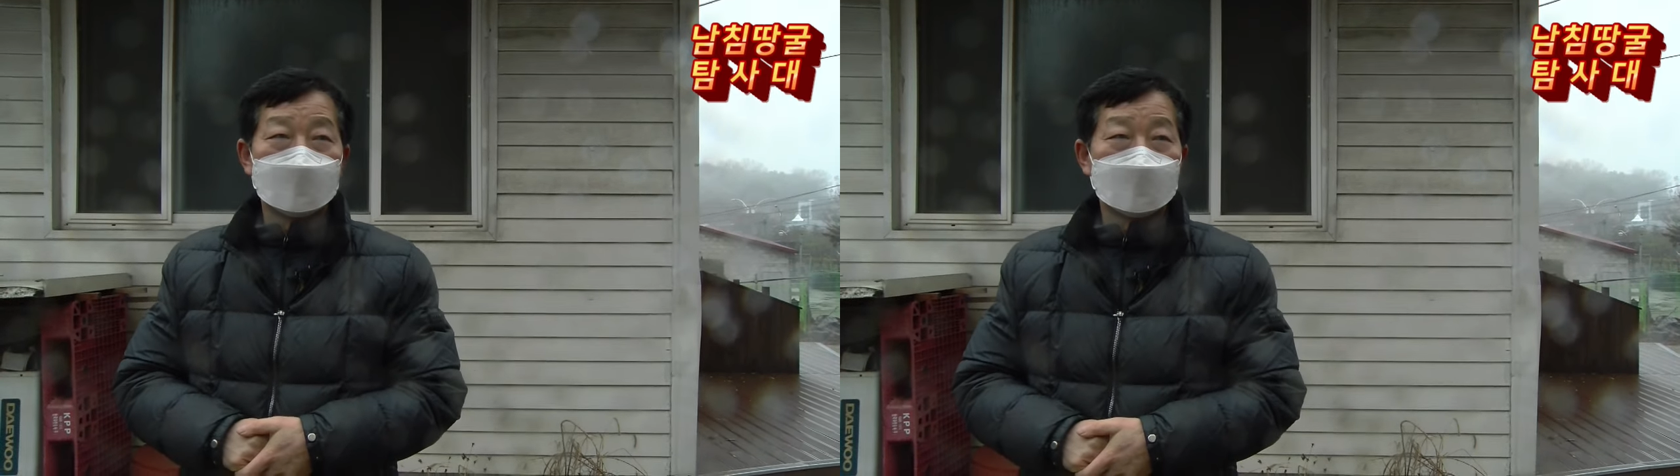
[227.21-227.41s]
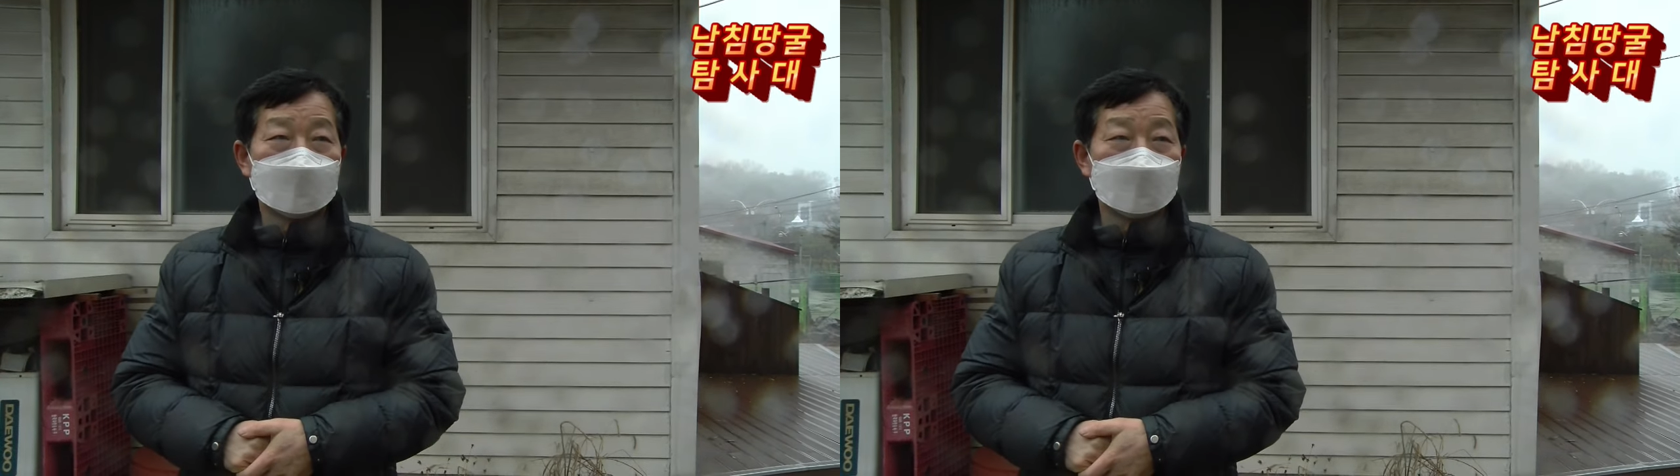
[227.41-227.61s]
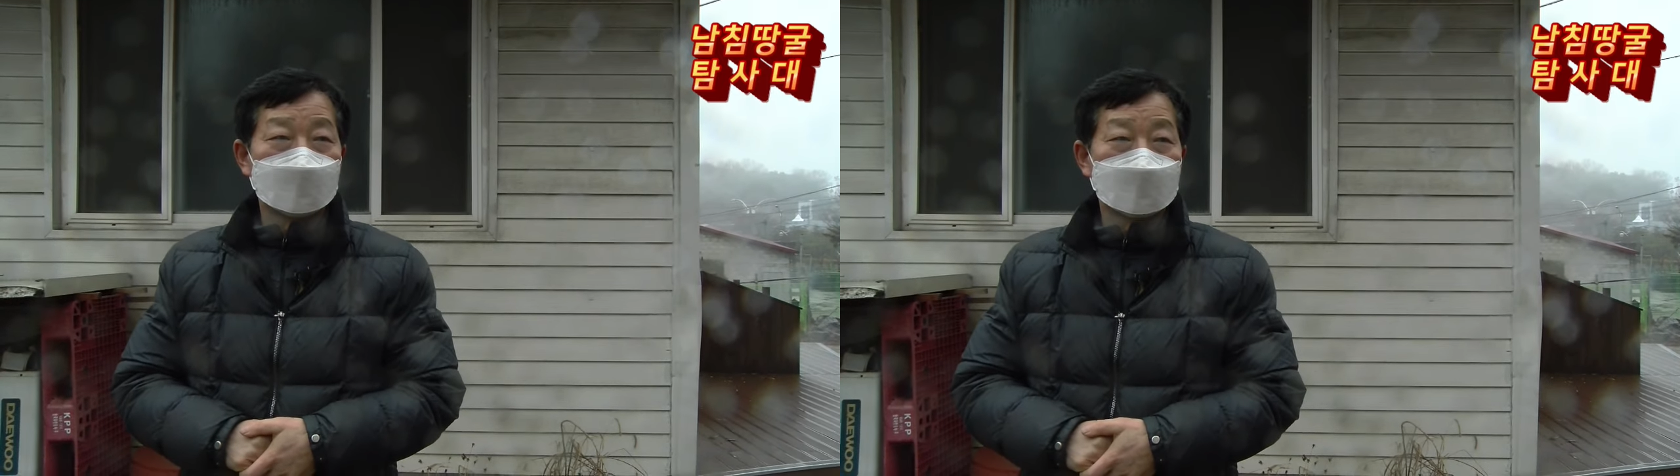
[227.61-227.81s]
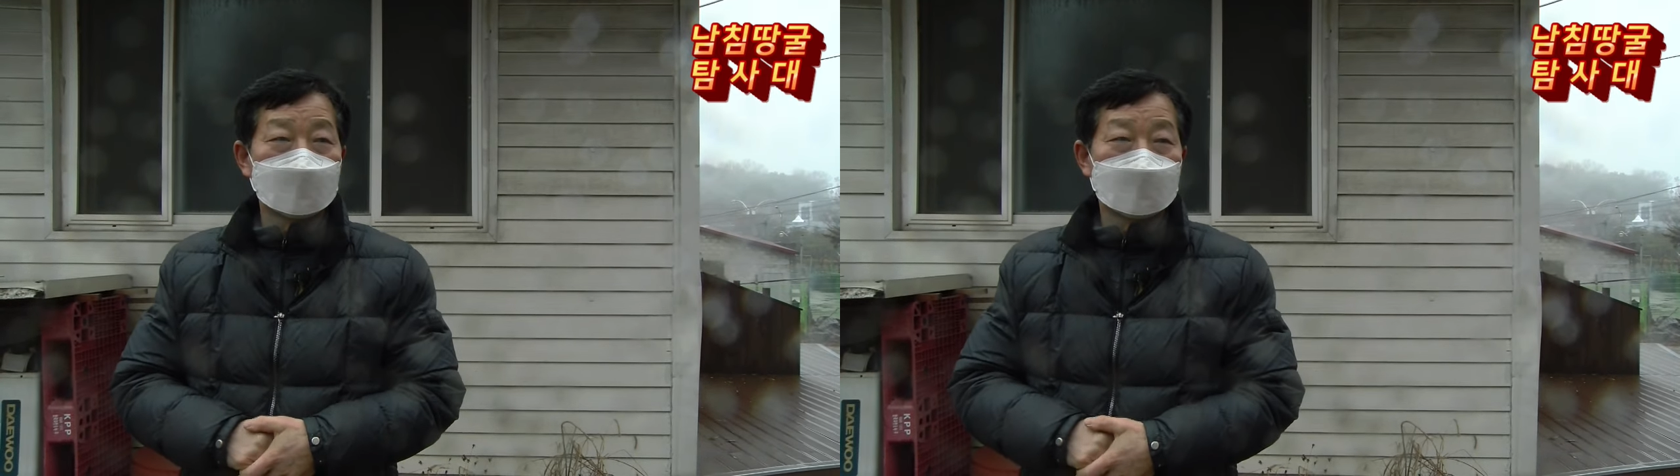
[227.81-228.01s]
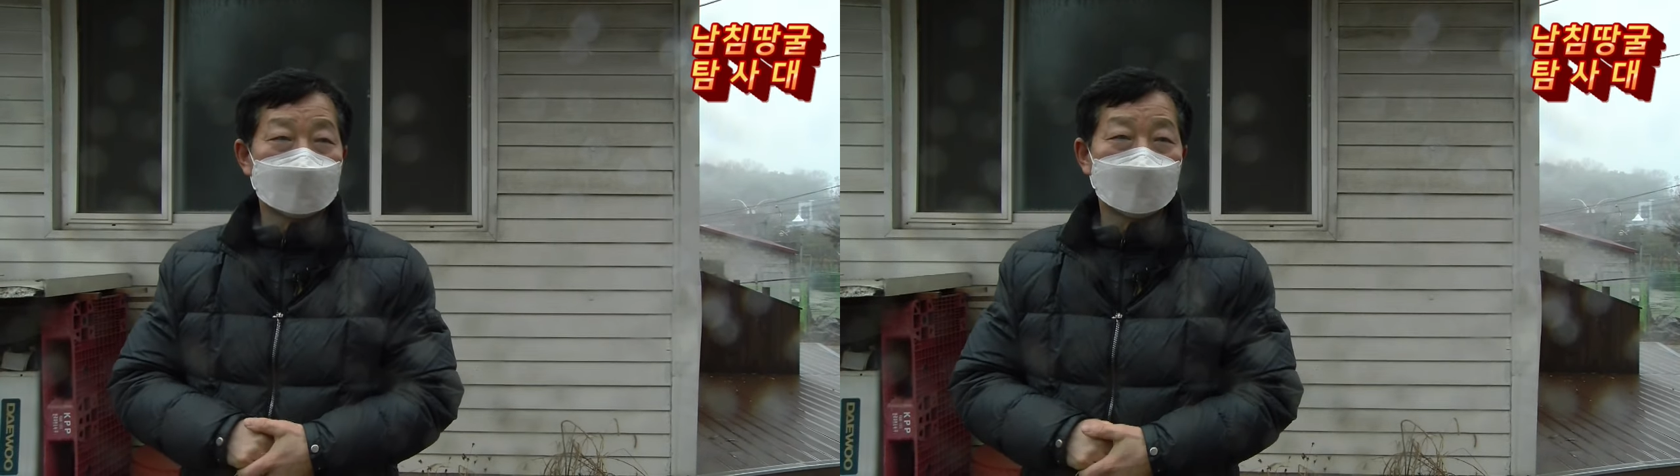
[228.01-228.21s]
어, 그
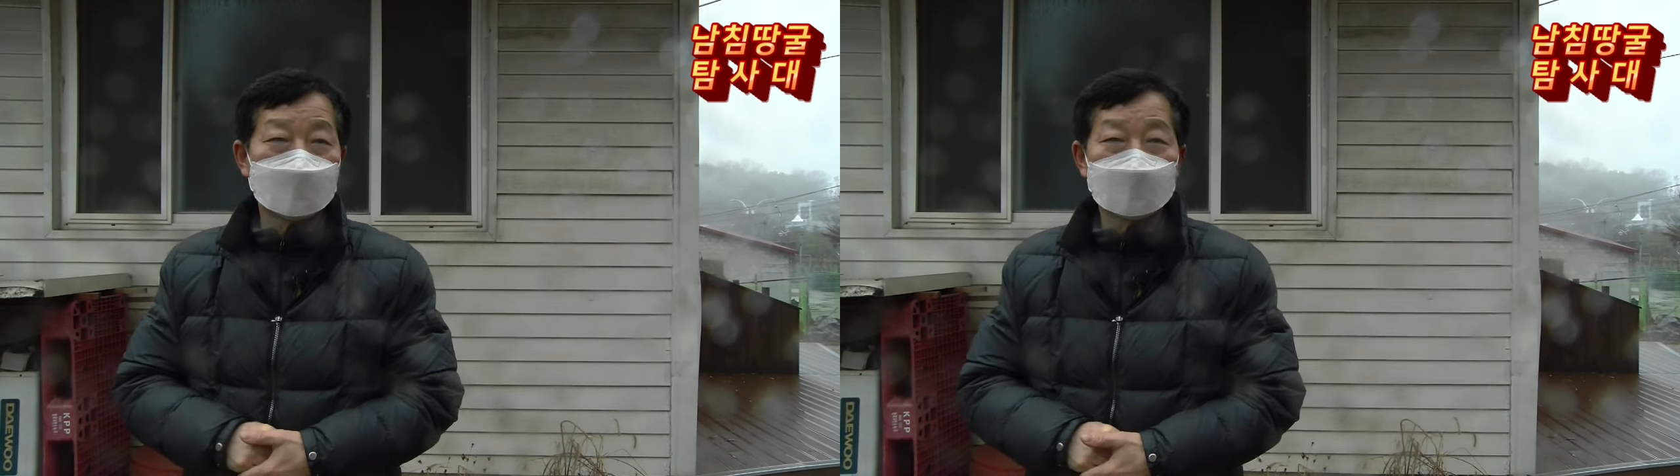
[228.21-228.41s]
당시만